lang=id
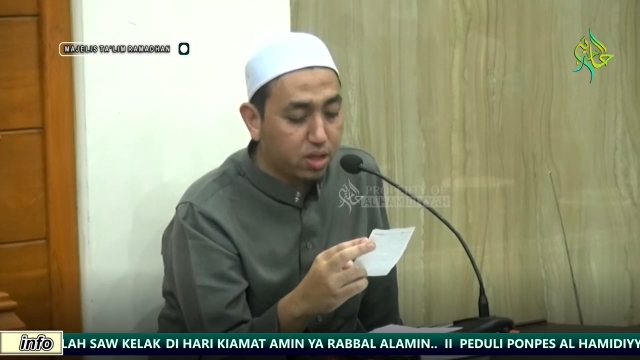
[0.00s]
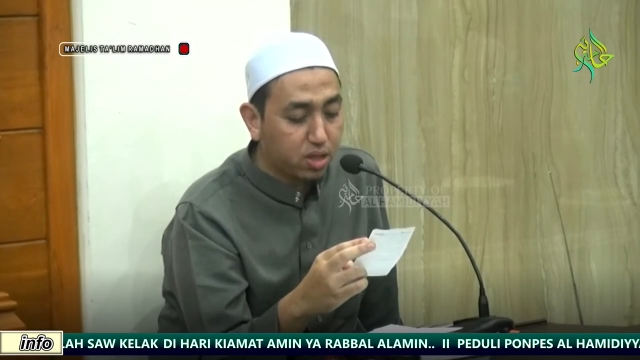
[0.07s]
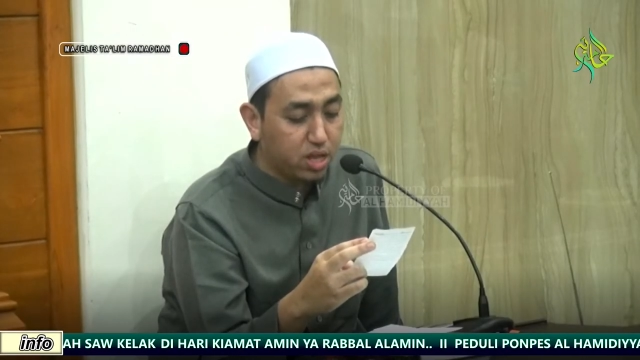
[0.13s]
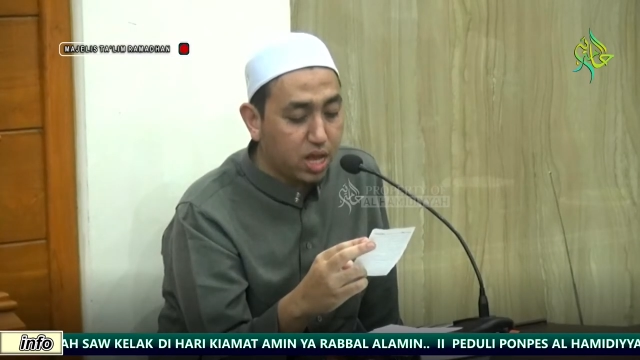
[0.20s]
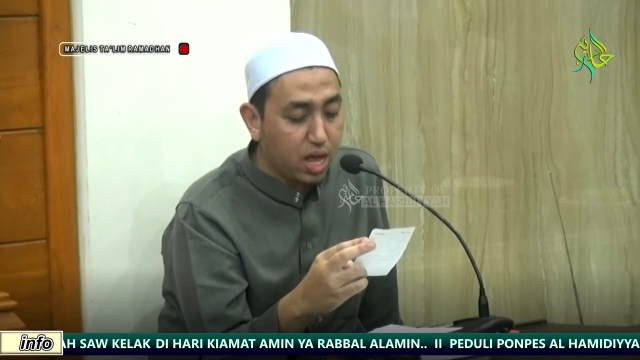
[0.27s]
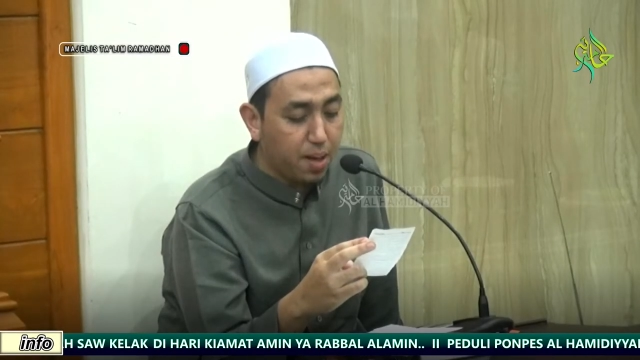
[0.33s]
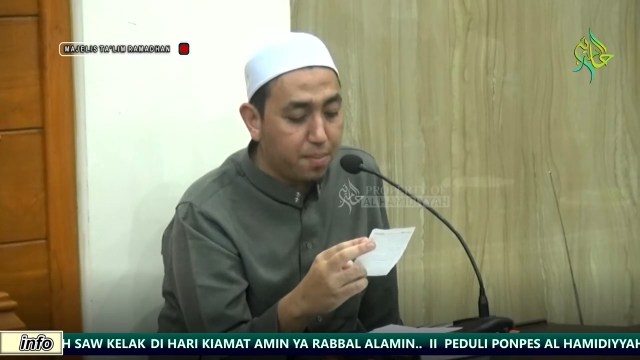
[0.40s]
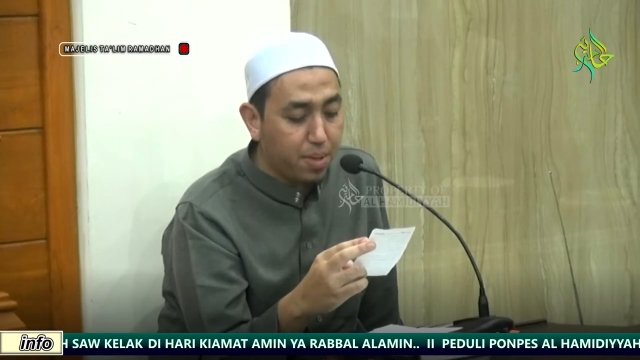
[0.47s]

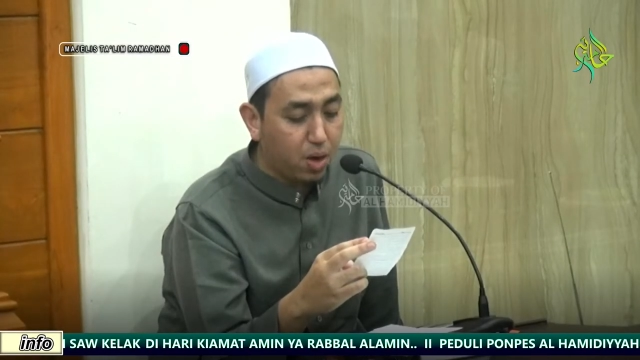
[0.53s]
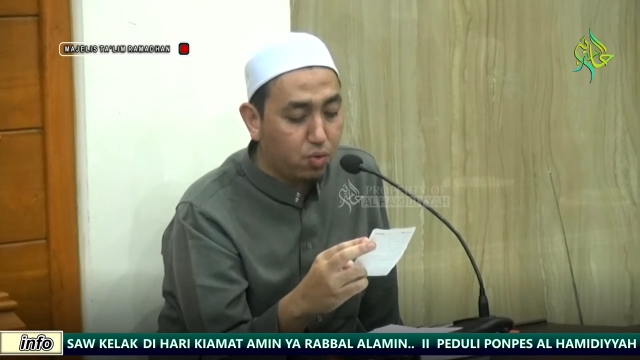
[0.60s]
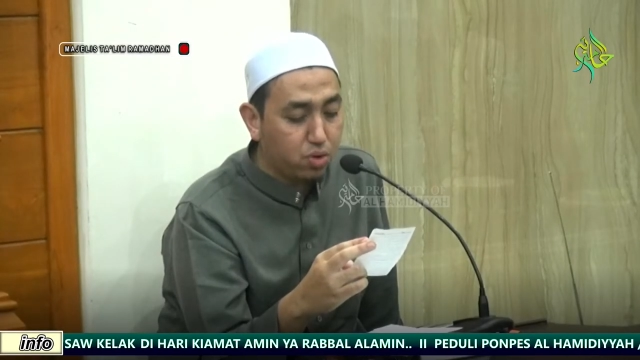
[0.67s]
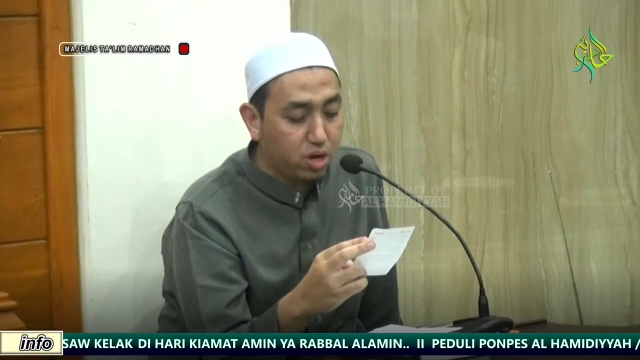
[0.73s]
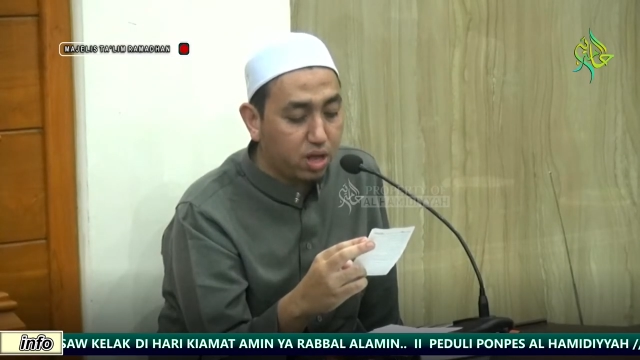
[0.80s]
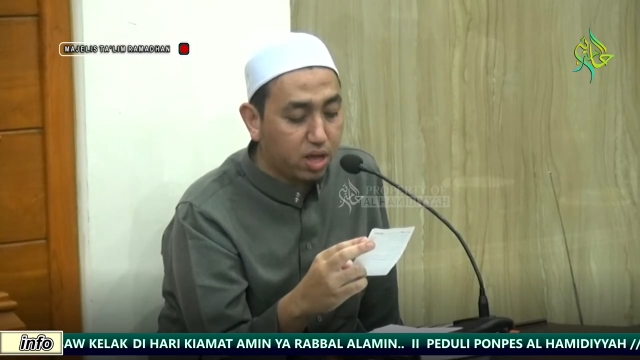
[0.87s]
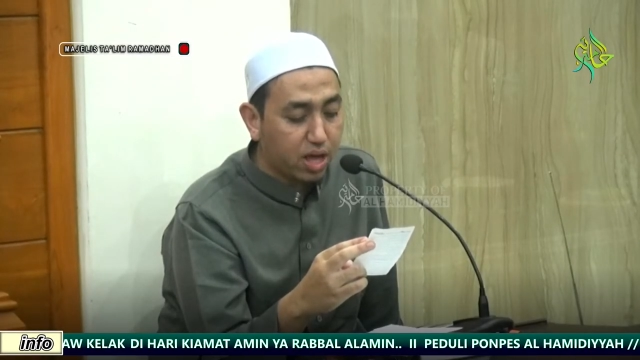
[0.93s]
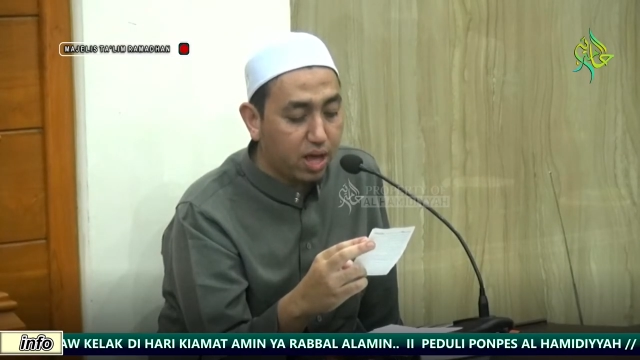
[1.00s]
tidak mau
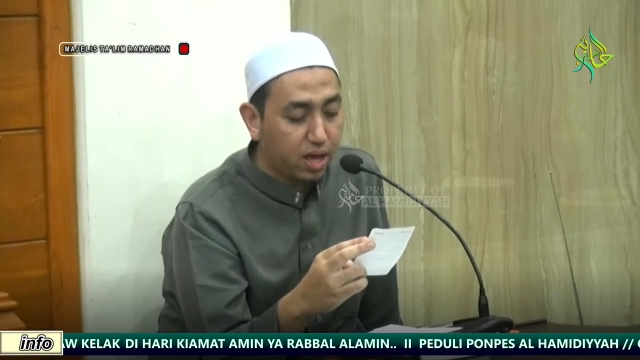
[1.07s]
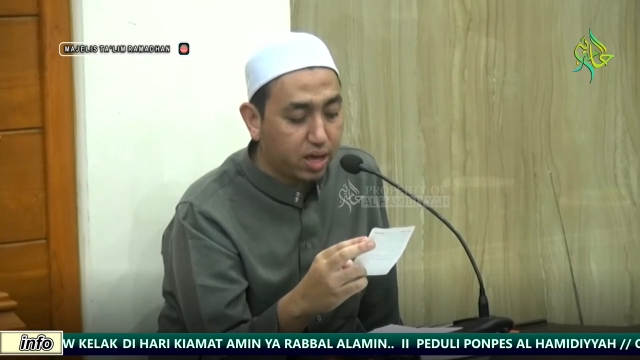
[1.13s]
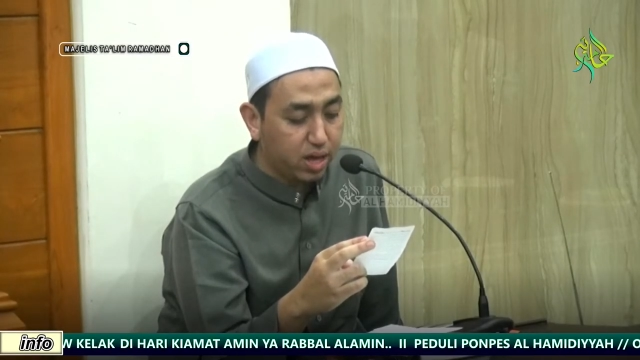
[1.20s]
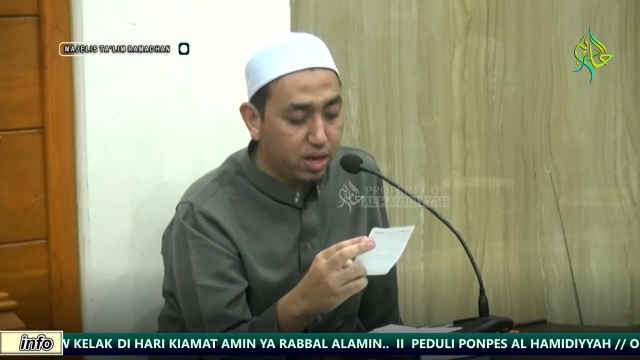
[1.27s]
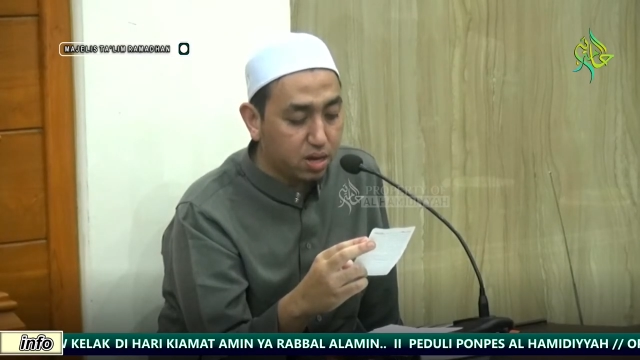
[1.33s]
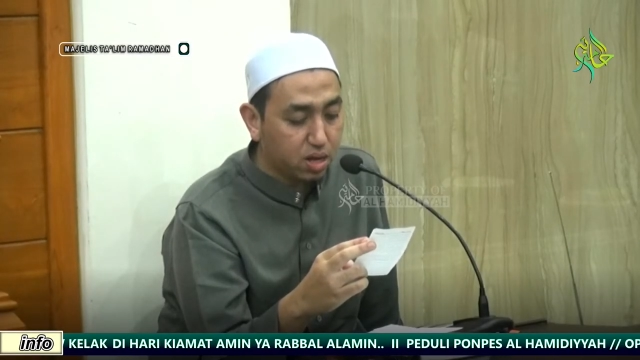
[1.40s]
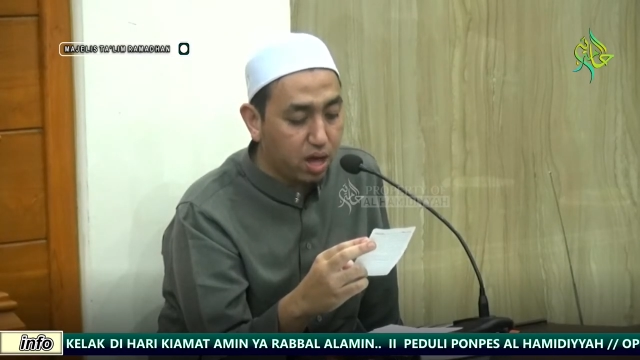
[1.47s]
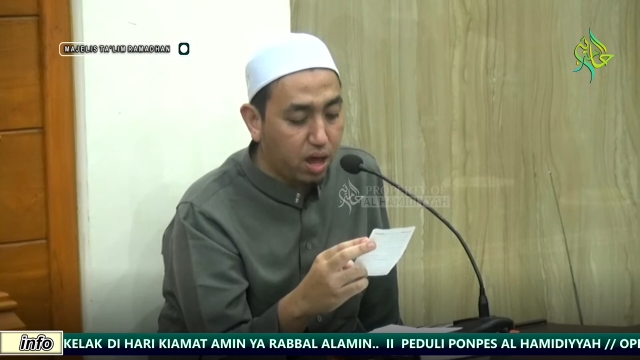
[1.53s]

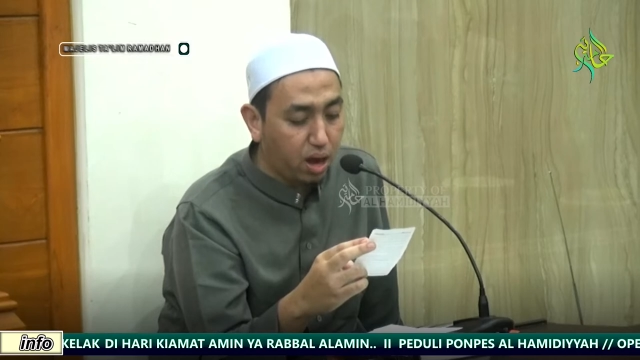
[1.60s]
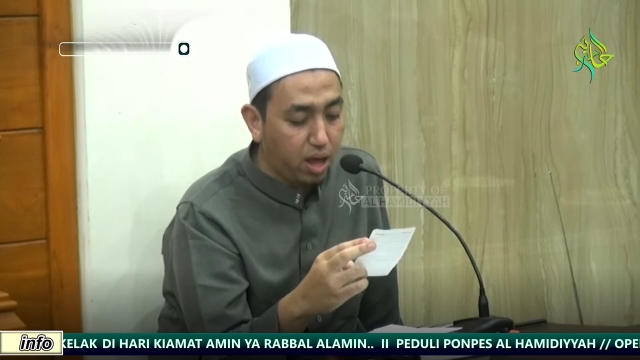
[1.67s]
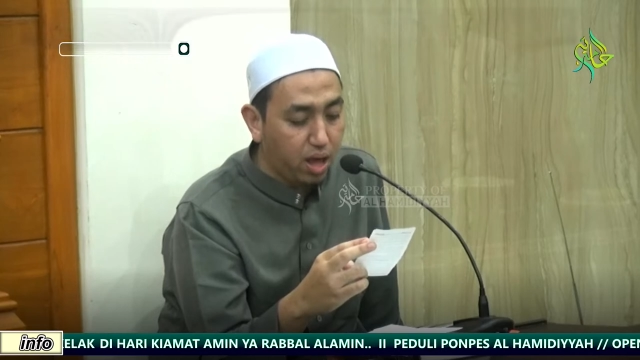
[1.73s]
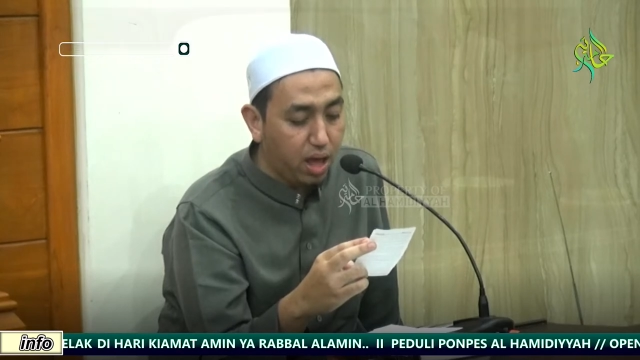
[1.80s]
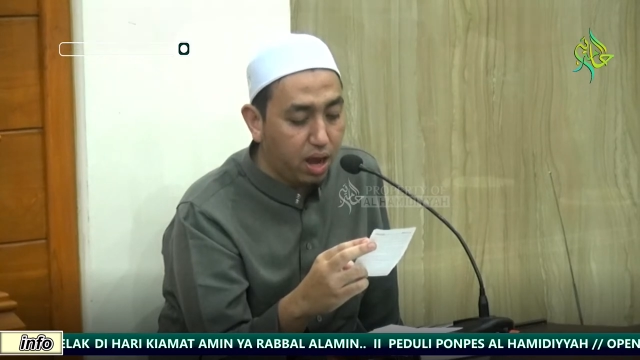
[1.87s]
dinikahkan karena